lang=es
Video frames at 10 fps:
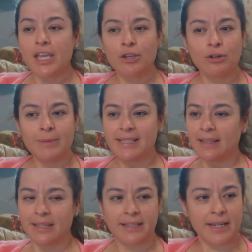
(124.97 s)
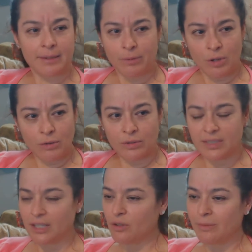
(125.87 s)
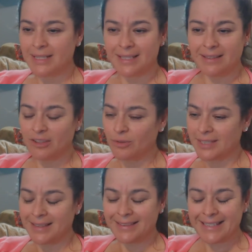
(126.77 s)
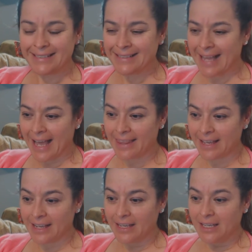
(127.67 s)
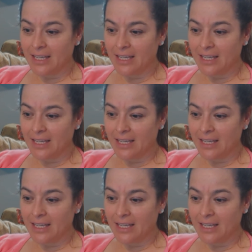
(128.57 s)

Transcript: Y yo no me sentí nerviosa, no, me, no sentí nada.